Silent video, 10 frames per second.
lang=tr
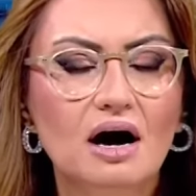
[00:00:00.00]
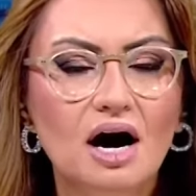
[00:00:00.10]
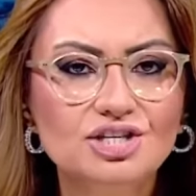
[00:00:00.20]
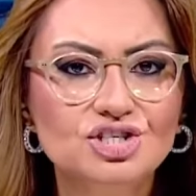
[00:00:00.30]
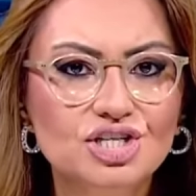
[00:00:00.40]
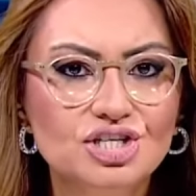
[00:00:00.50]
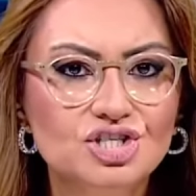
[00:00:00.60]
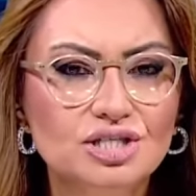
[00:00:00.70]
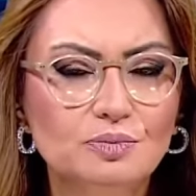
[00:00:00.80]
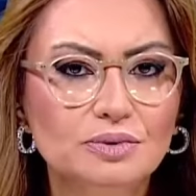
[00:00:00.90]
Ayçiçek
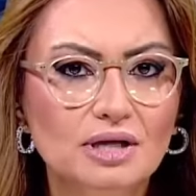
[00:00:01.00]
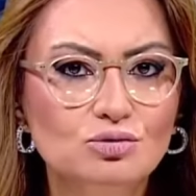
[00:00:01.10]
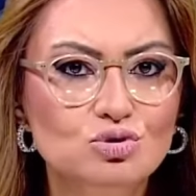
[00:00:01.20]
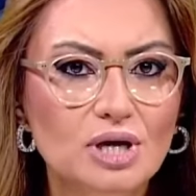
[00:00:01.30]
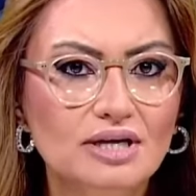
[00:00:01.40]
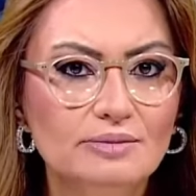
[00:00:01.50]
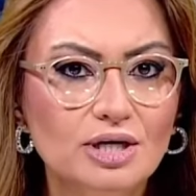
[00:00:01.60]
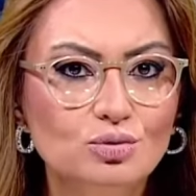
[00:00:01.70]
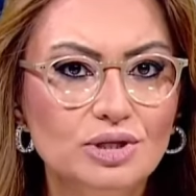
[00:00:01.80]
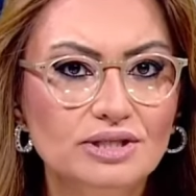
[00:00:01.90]
için yapılan
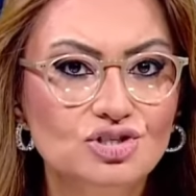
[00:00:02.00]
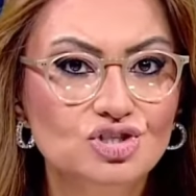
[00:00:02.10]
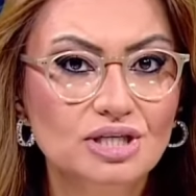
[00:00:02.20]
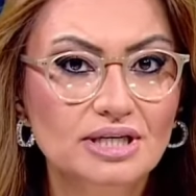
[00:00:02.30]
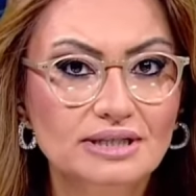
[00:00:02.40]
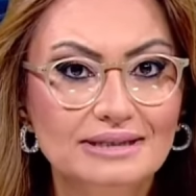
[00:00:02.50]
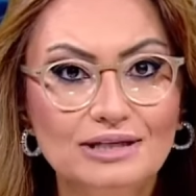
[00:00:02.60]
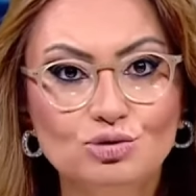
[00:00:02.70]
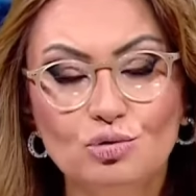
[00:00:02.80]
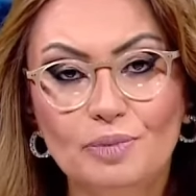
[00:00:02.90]
düzenleme üretici
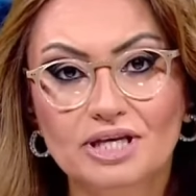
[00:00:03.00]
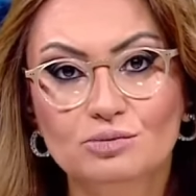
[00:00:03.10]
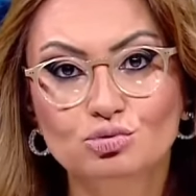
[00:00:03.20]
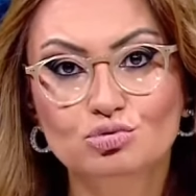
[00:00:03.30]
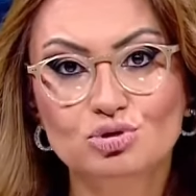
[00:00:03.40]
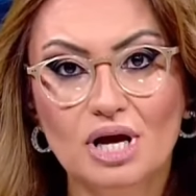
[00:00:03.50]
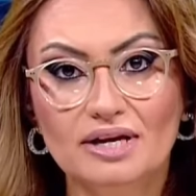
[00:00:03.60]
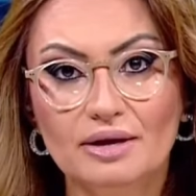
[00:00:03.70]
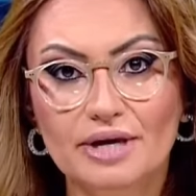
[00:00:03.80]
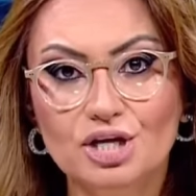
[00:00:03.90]
ne diyor peki bu
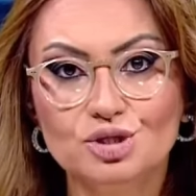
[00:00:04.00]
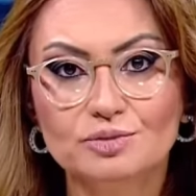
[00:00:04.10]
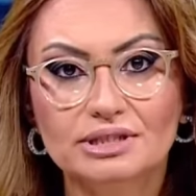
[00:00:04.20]
düzenlemeye? Şimdi